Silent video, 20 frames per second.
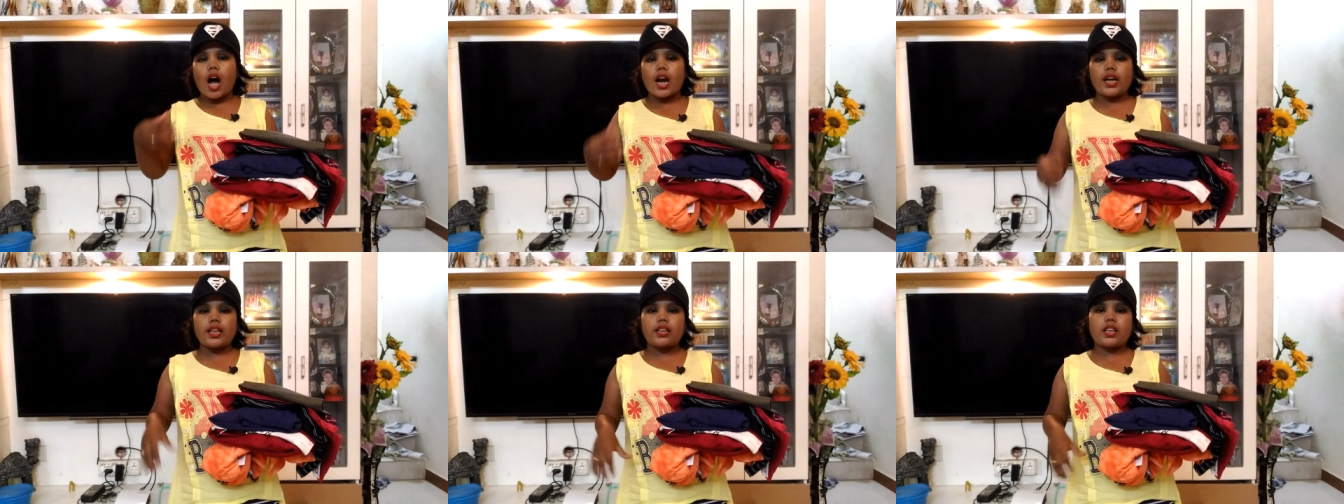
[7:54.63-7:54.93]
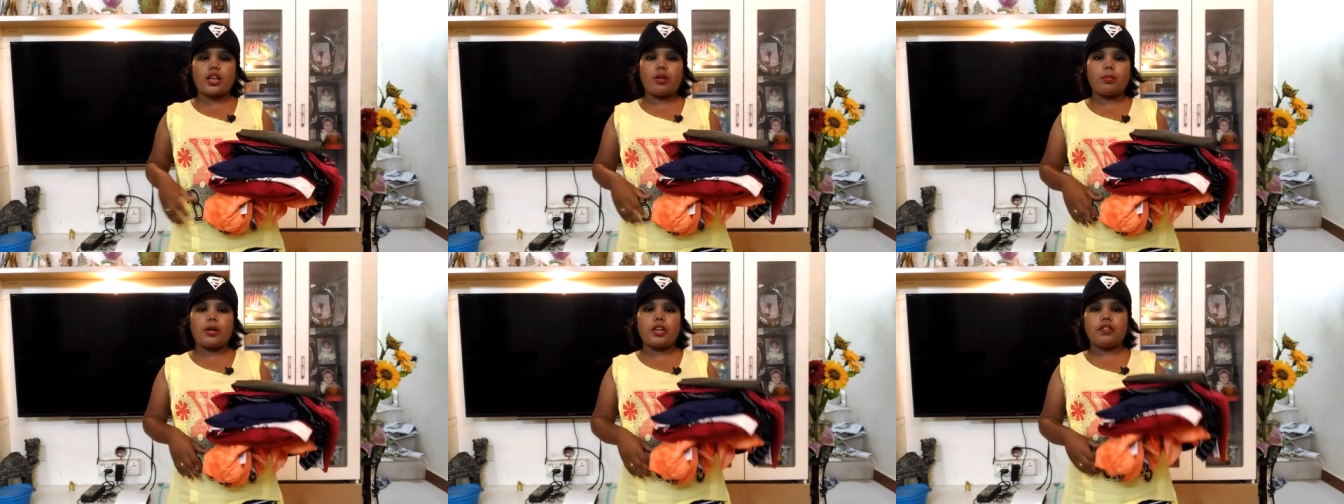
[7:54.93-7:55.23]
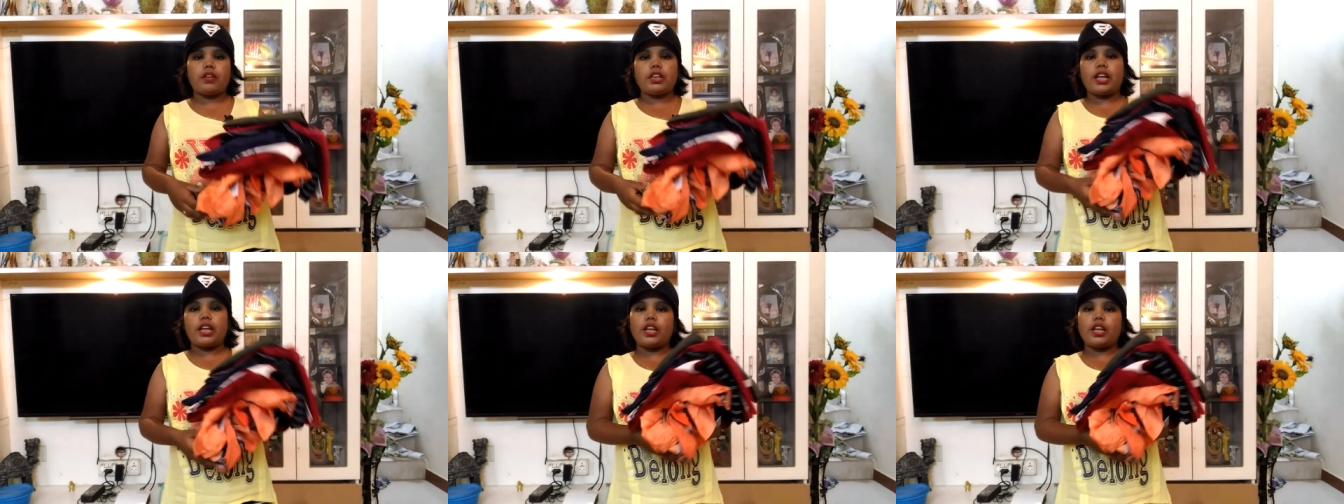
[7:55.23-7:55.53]
ஆடி
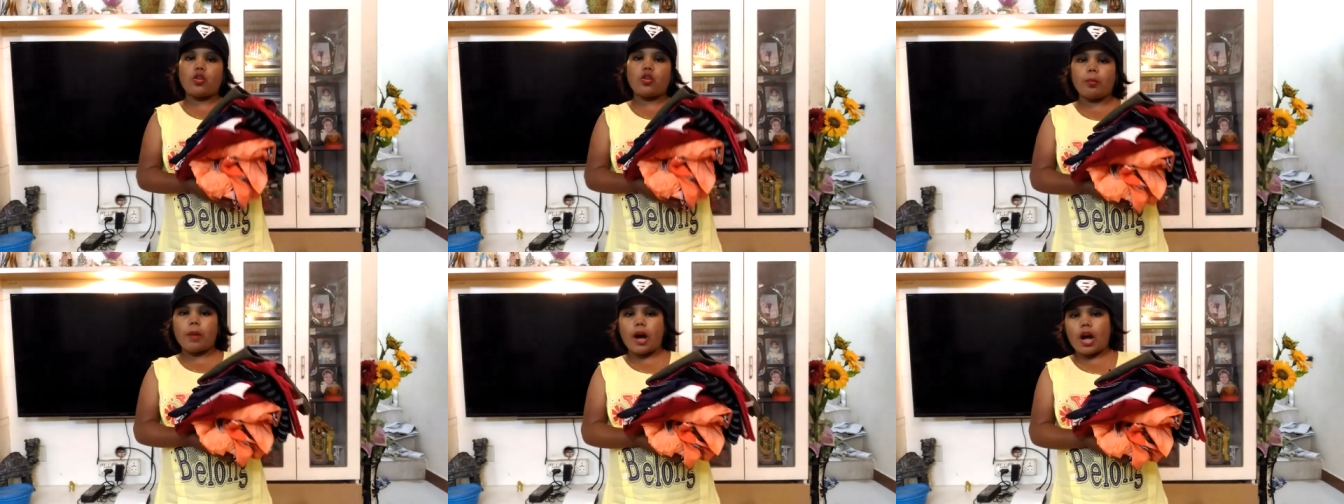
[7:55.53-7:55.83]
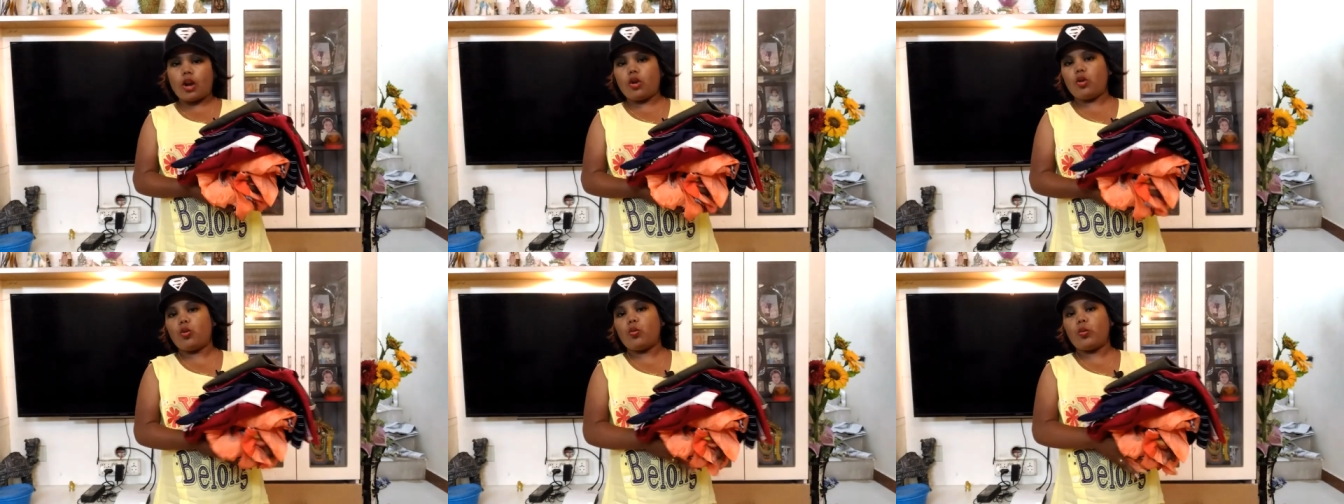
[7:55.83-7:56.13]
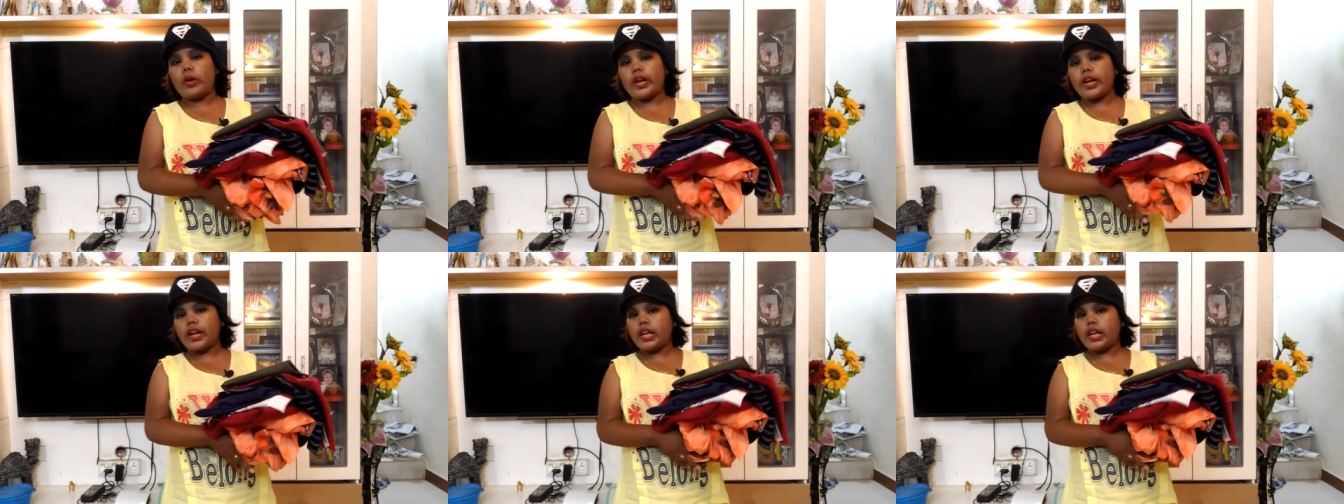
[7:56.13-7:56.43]
தள்ளுபடி வந்தாலே ரொம்ப
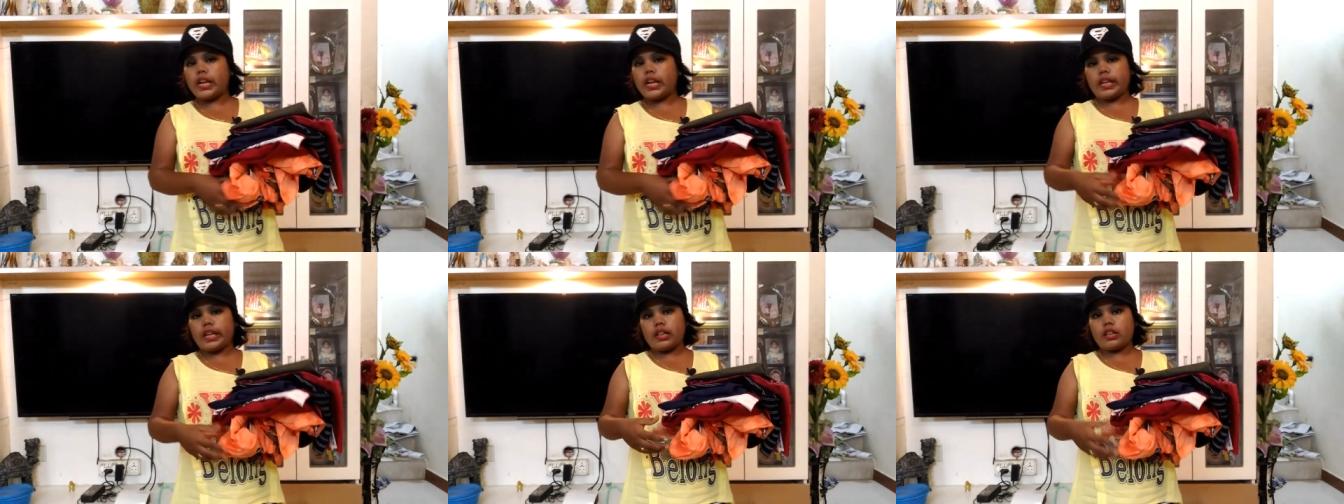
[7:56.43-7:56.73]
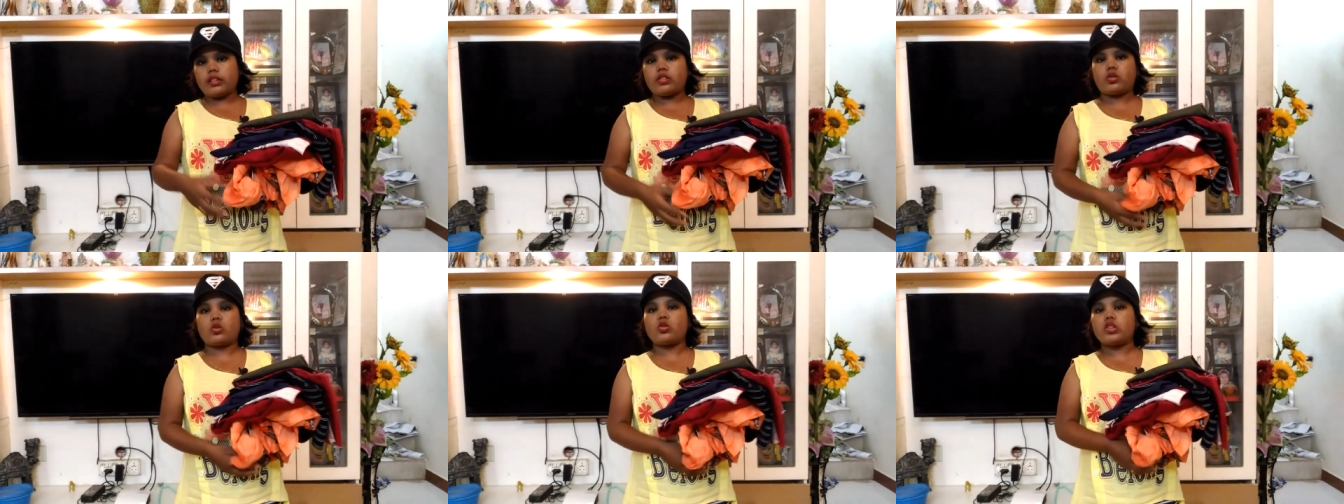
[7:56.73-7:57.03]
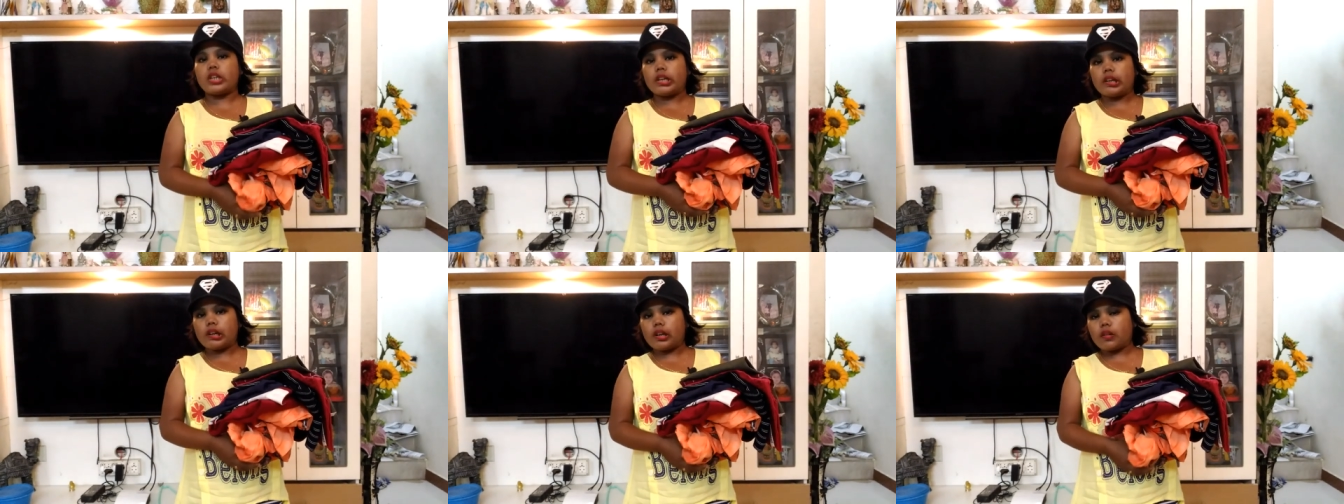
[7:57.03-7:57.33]
அழுவேன் ஏன்னா எனக்கு எந்த
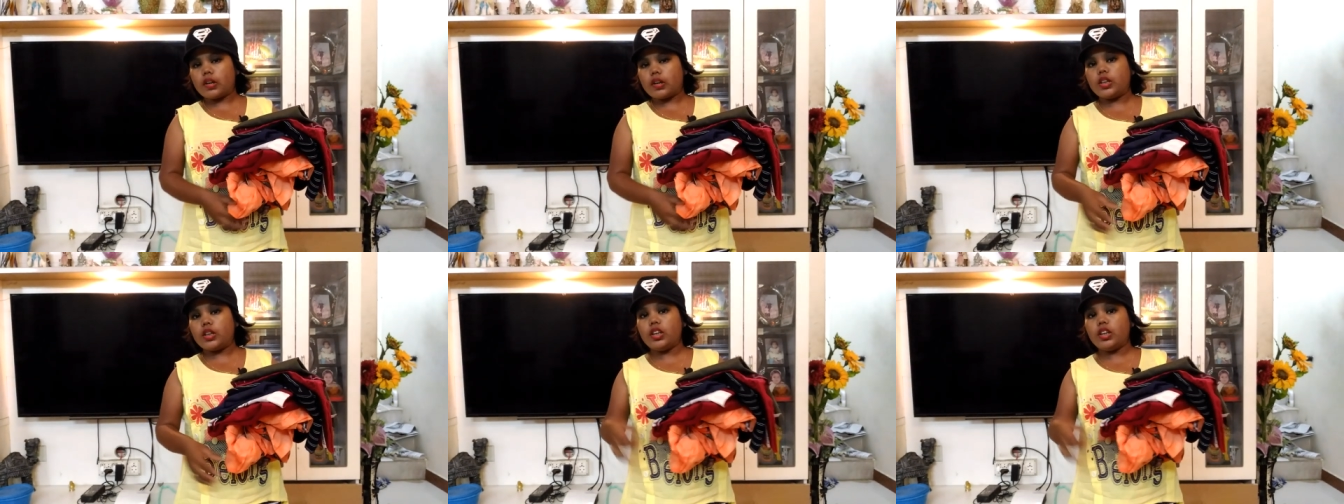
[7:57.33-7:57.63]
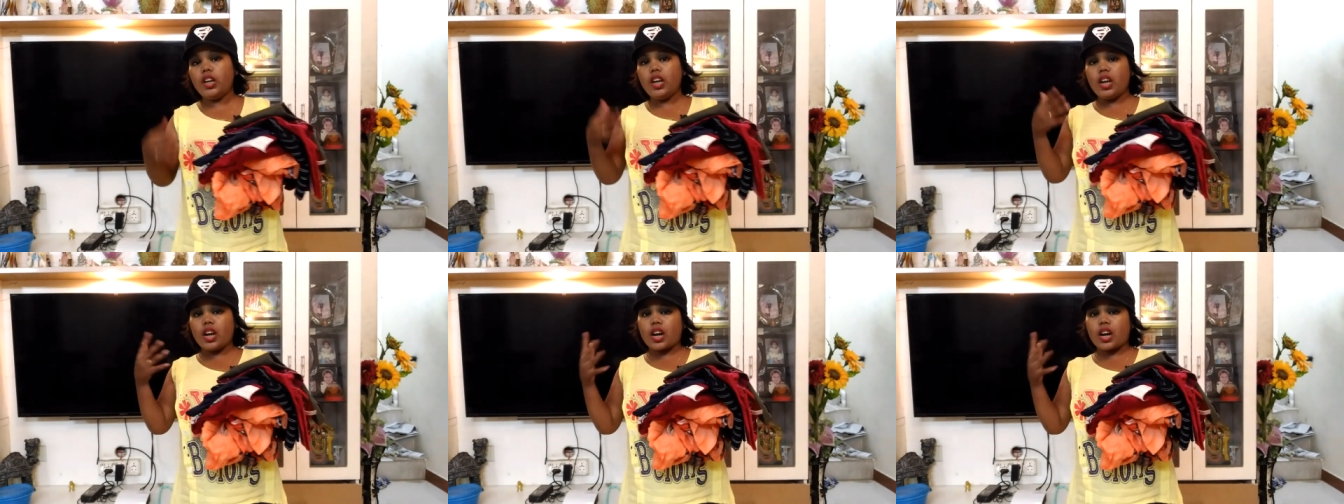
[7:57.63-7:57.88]
ட்ரெஸ்ஸும் செட் ஆகாது